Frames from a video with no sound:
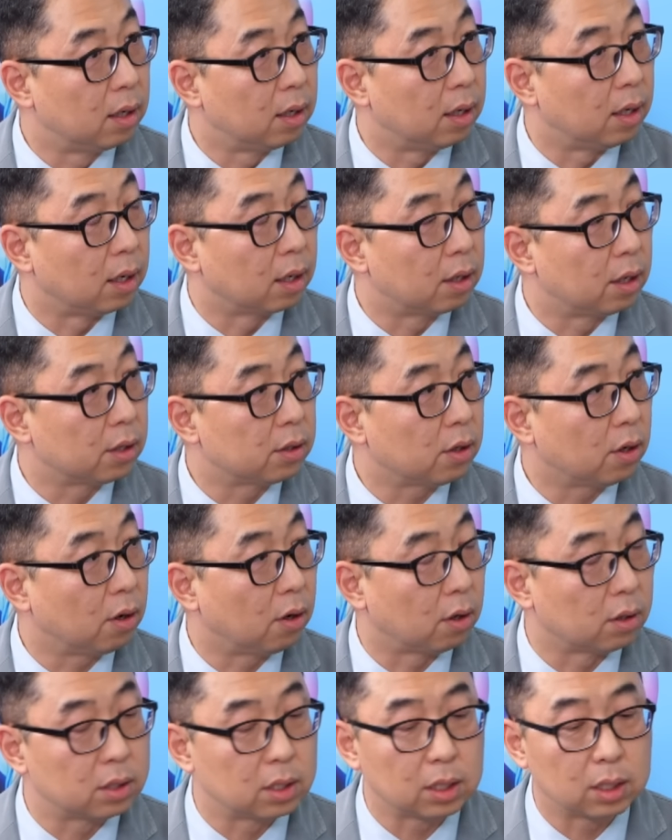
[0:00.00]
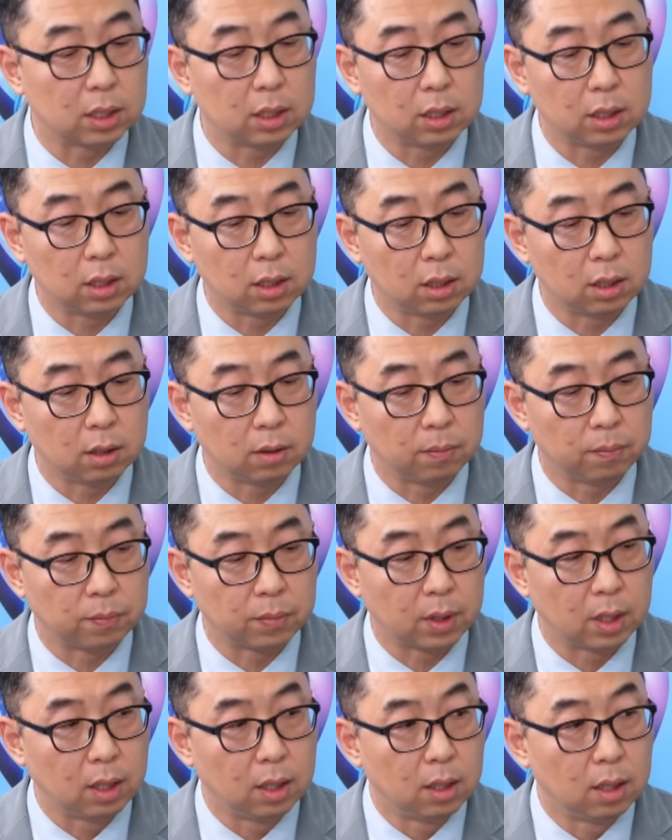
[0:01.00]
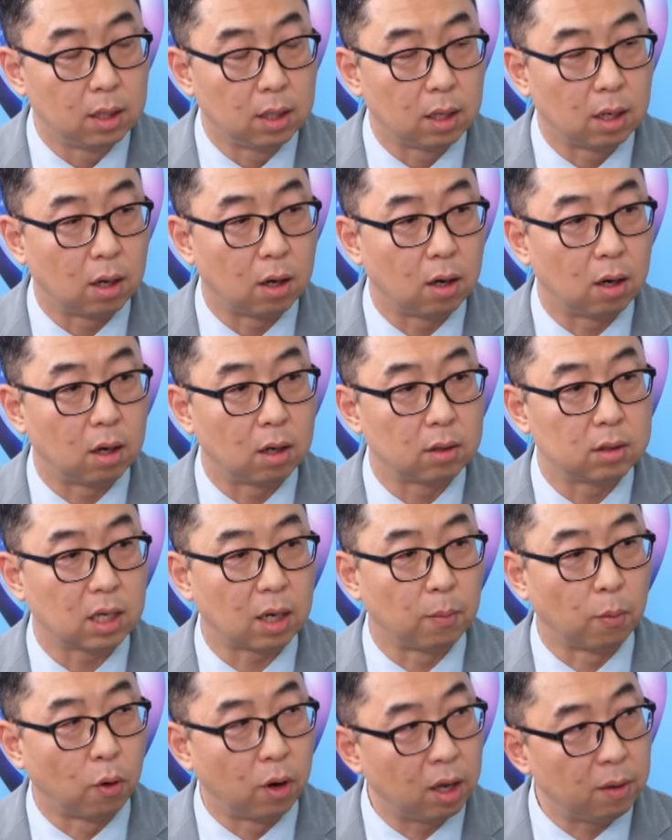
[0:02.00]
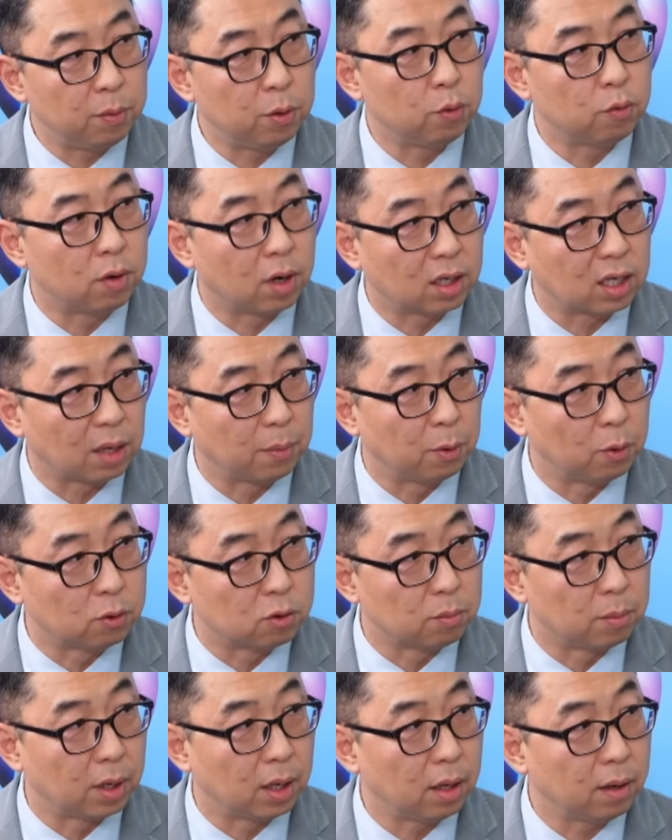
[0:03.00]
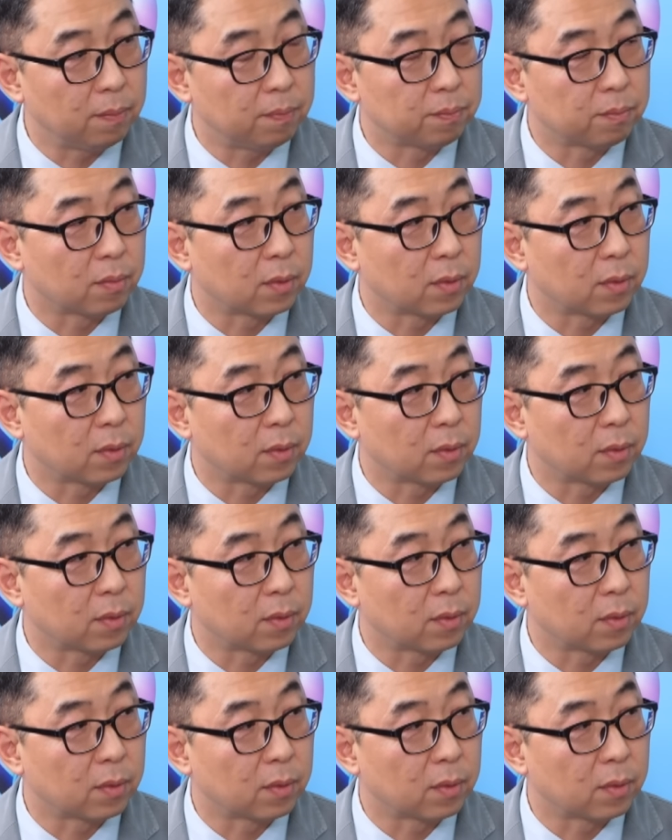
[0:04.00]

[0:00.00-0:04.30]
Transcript: 예, 그래서 지금 어, 제가 뭐에 비유를 하냐면 요즘에